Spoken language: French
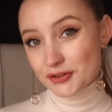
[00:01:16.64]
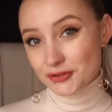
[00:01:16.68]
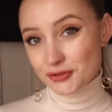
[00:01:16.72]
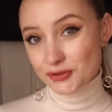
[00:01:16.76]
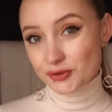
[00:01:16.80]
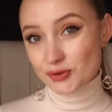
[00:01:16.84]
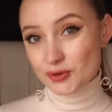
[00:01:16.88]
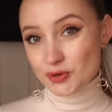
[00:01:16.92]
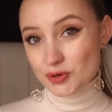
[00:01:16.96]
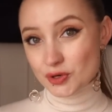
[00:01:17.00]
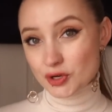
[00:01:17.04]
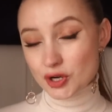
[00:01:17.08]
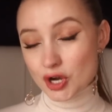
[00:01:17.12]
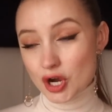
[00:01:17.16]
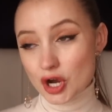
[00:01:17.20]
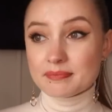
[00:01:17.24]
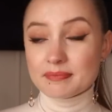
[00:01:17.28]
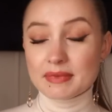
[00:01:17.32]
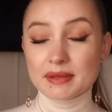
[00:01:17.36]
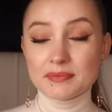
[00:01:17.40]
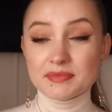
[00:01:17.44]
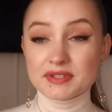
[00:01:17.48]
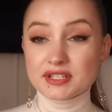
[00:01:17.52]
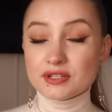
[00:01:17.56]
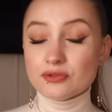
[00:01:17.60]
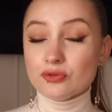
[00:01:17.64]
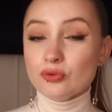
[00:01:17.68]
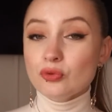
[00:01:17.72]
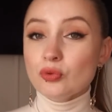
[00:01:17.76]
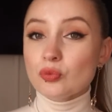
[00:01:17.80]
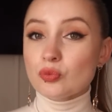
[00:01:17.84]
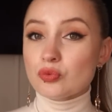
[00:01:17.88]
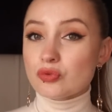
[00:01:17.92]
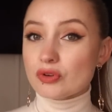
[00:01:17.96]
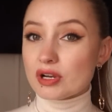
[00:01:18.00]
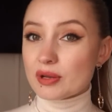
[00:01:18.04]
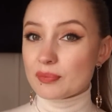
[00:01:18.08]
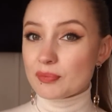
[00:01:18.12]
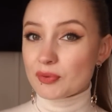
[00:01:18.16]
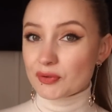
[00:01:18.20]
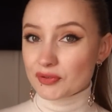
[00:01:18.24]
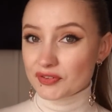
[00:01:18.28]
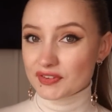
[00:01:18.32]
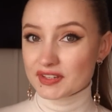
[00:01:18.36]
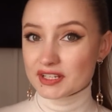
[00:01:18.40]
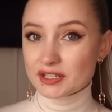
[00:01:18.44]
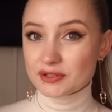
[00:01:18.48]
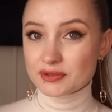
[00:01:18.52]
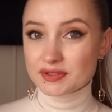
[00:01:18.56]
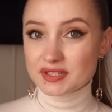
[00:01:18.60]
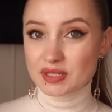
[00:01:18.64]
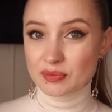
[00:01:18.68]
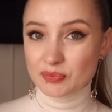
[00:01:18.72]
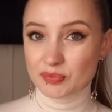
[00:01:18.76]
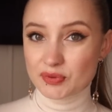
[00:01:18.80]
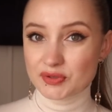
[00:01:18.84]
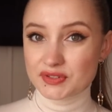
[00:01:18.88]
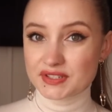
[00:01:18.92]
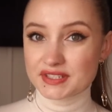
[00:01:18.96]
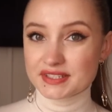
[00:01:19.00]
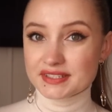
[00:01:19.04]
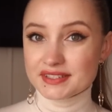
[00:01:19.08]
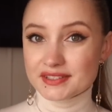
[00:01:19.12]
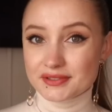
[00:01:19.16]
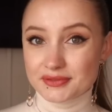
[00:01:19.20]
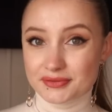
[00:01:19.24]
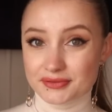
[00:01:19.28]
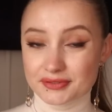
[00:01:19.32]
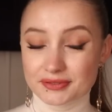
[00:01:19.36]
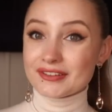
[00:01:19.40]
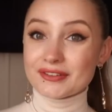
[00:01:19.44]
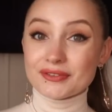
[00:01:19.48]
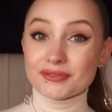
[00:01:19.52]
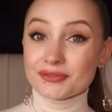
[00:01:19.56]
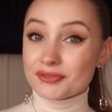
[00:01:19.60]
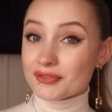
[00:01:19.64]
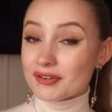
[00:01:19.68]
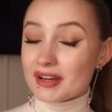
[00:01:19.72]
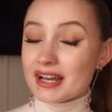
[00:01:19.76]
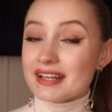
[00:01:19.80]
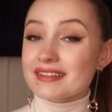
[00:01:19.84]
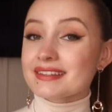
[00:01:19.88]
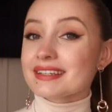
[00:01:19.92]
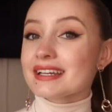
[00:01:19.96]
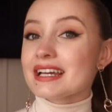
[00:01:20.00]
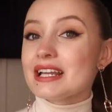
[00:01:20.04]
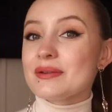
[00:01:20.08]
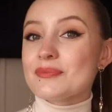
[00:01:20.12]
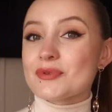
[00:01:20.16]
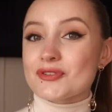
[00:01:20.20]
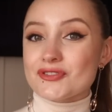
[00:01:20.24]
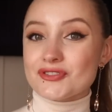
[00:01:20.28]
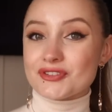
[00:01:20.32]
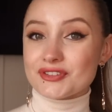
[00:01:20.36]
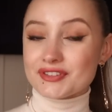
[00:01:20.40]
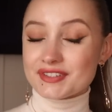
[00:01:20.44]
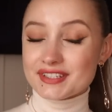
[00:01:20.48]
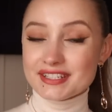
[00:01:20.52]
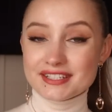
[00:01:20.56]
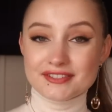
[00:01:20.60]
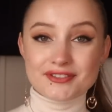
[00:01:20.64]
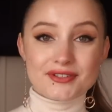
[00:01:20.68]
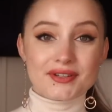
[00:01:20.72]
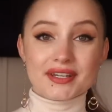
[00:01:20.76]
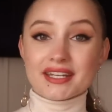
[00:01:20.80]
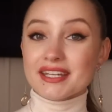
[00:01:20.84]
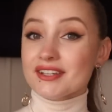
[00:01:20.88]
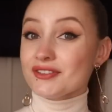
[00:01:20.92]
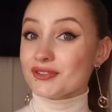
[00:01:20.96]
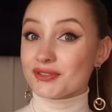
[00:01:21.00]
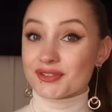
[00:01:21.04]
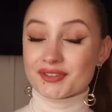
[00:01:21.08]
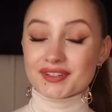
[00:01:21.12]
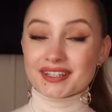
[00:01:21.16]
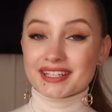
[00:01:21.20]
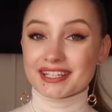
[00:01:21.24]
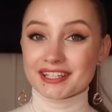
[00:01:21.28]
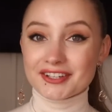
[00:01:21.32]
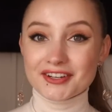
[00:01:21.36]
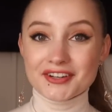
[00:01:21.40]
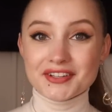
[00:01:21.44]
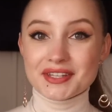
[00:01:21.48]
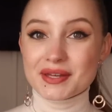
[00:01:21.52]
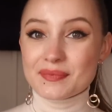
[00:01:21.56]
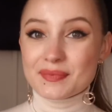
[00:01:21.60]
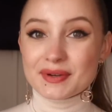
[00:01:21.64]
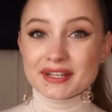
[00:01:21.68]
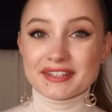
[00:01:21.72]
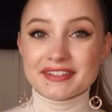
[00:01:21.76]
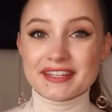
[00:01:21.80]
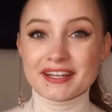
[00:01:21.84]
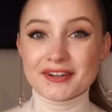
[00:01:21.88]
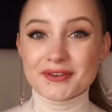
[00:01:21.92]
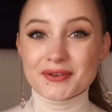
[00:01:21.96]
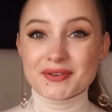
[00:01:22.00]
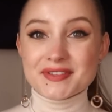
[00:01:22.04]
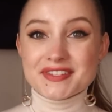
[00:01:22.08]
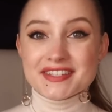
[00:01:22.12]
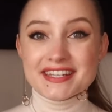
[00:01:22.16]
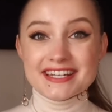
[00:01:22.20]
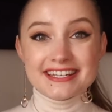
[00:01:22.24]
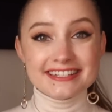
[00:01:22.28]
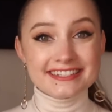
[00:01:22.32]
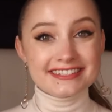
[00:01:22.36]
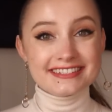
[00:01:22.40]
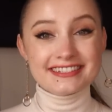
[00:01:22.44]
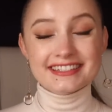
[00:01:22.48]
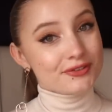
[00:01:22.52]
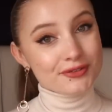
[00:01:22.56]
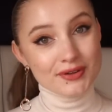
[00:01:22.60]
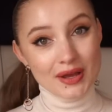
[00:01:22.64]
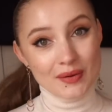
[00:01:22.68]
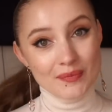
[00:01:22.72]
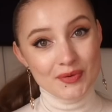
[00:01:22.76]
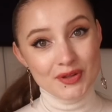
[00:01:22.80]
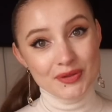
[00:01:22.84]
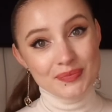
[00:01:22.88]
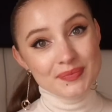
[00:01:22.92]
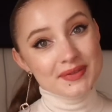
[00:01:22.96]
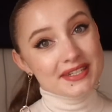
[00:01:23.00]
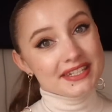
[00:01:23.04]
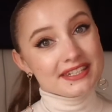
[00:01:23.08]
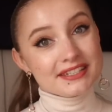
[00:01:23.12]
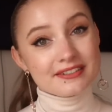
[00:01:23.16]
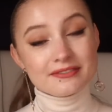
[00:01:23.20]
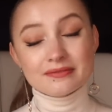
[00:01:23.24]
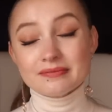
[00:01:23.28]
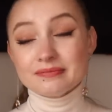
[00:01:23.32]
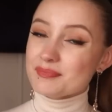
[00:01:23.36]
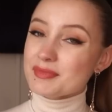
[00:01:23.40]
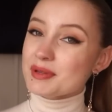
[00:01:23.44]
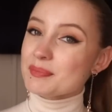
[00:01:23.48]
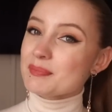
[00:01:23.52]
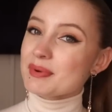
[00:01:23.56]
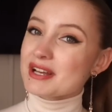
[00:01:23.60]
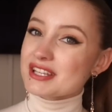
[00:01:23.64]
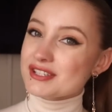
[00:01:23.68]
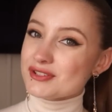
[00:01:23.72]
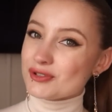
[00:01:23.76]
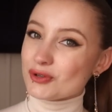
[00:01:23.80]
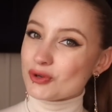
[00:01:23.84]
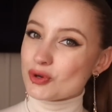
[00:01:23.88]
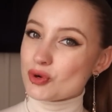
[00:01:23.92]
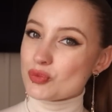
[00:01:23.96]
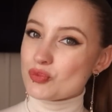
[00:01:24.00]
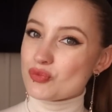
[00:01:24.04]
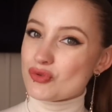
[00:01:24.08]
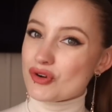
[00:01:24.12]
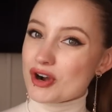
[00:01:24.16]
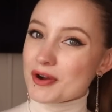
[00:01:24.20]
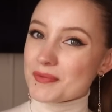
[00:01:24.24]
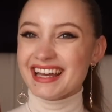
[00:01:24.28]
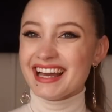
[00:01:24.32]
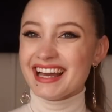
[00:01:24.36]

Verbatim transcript: sur le corps, même si nous, on pourrait penser que c'est positif. Une phrase réellement gentille serait tu rayonnes après ta grossesse, tu as bonne mine, mais pas sur le poids.